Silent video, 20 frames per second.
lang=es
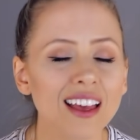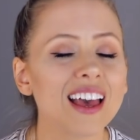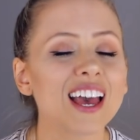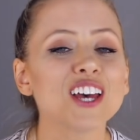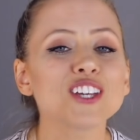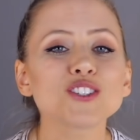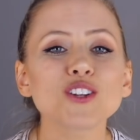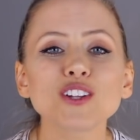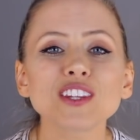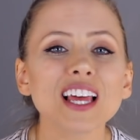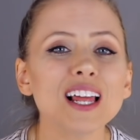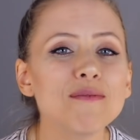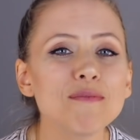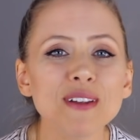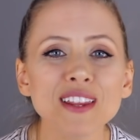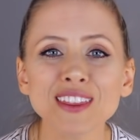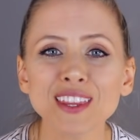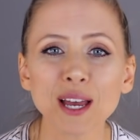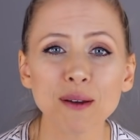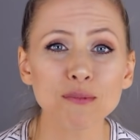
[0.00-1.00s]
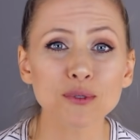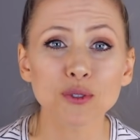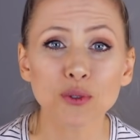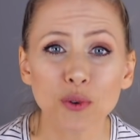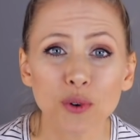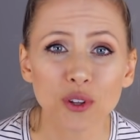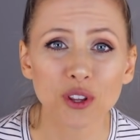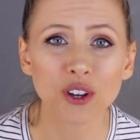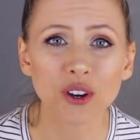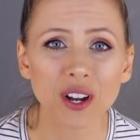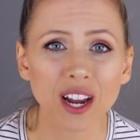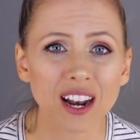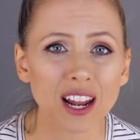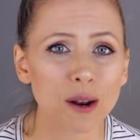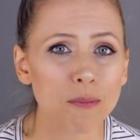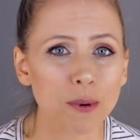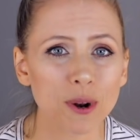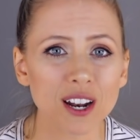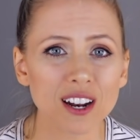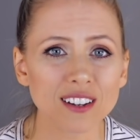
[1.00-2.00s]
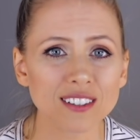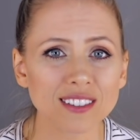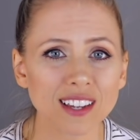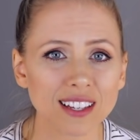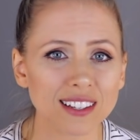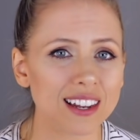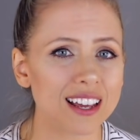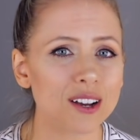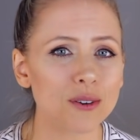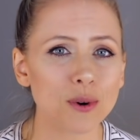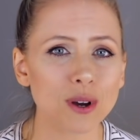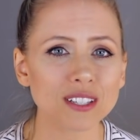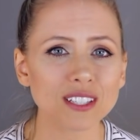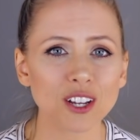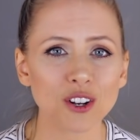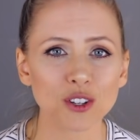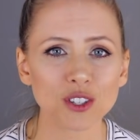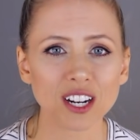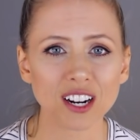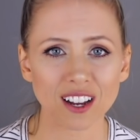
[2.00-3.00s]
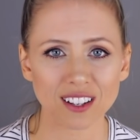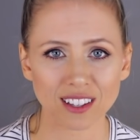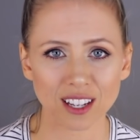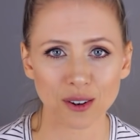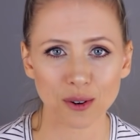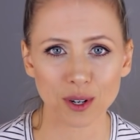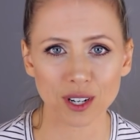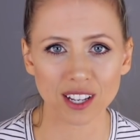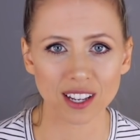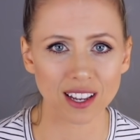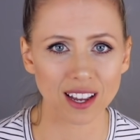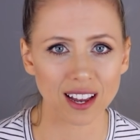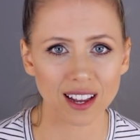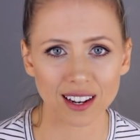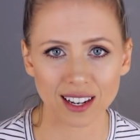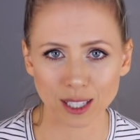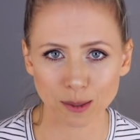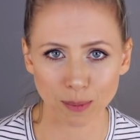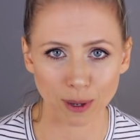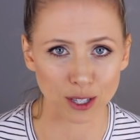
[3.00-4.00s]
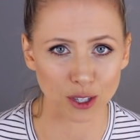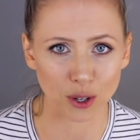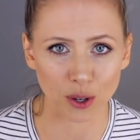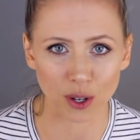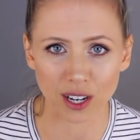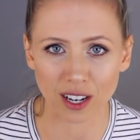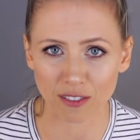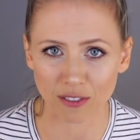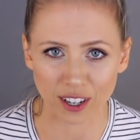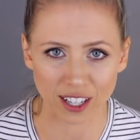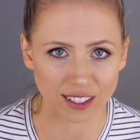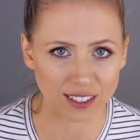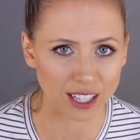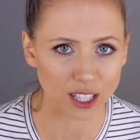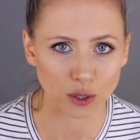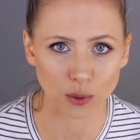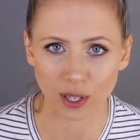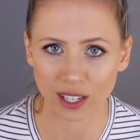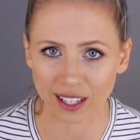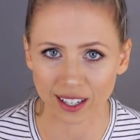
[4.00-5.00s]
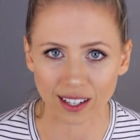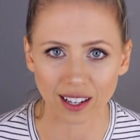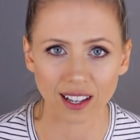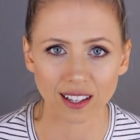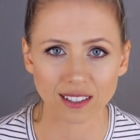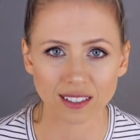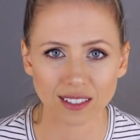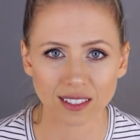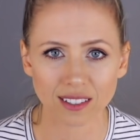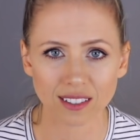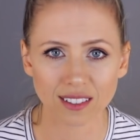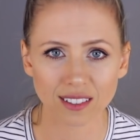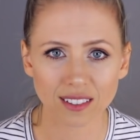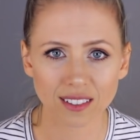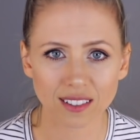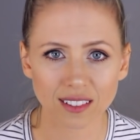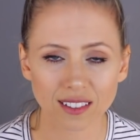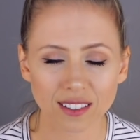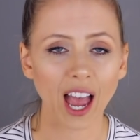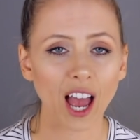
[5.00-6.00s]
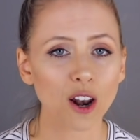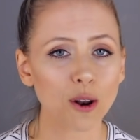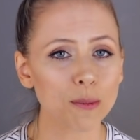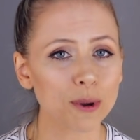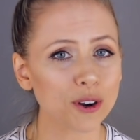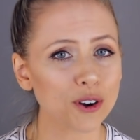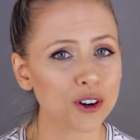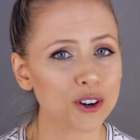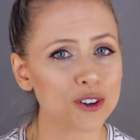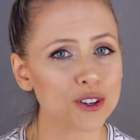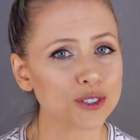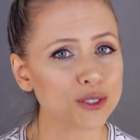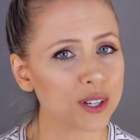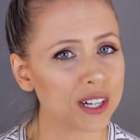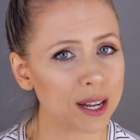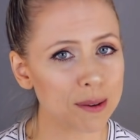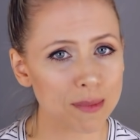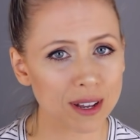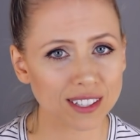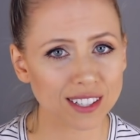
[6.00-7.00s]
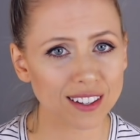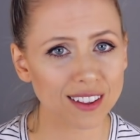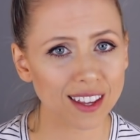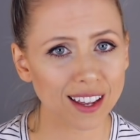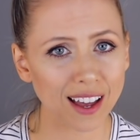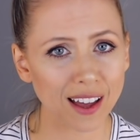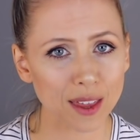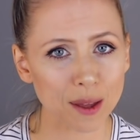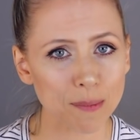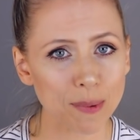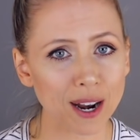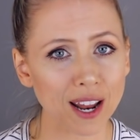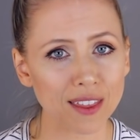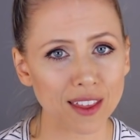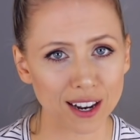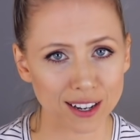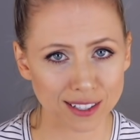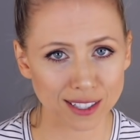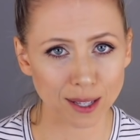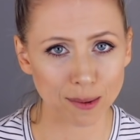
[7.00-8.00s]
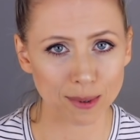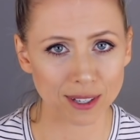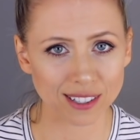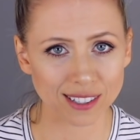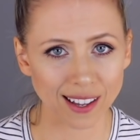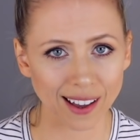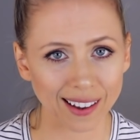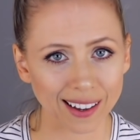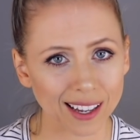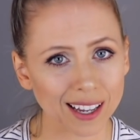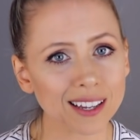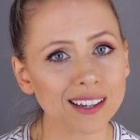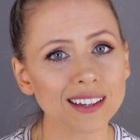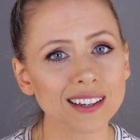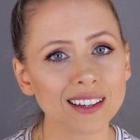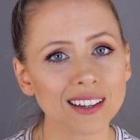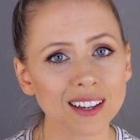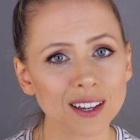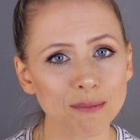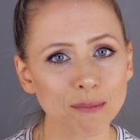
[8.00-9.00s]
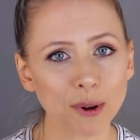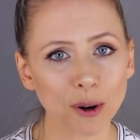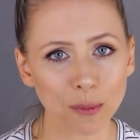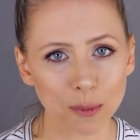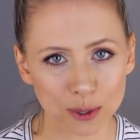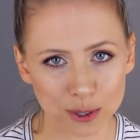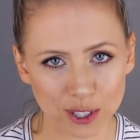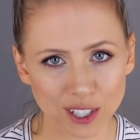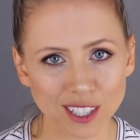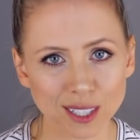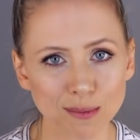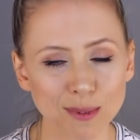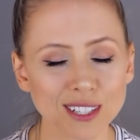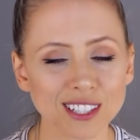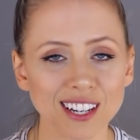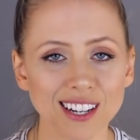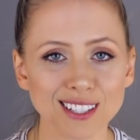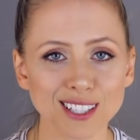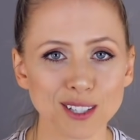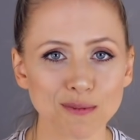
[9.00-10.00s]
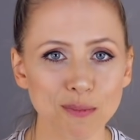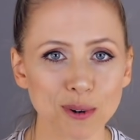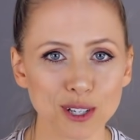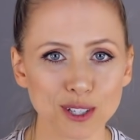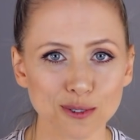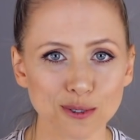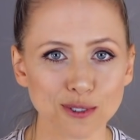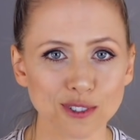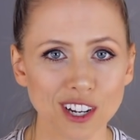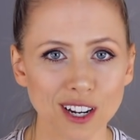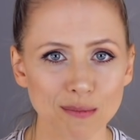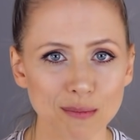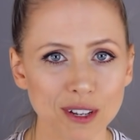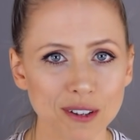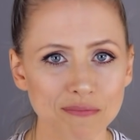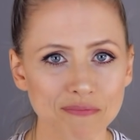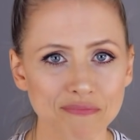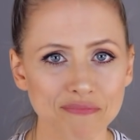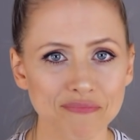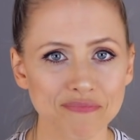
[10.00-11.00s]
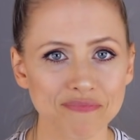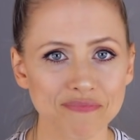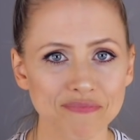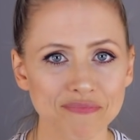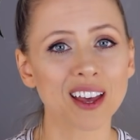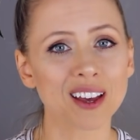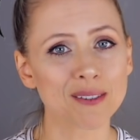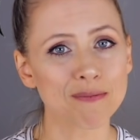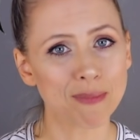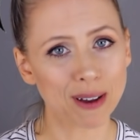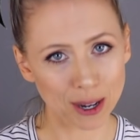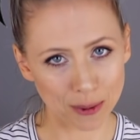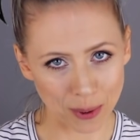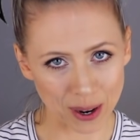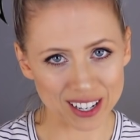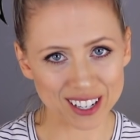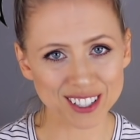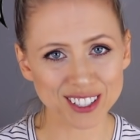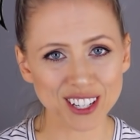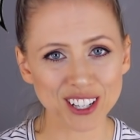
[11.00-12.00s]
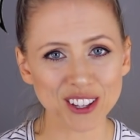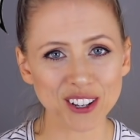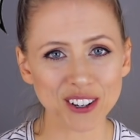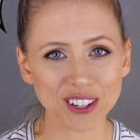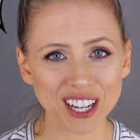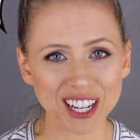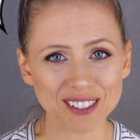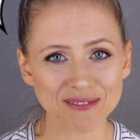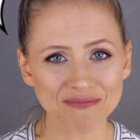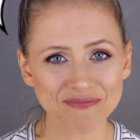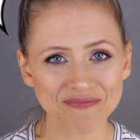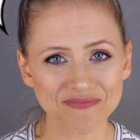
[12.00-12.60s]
Es totalmente absurdo querer poner estas lenguas en otra categoría, el español, el francés o el inglés. A lo mejor no soy la más indicada para dar este mensaje, pero muchísimas gracias por escucharme. Macualiche toca.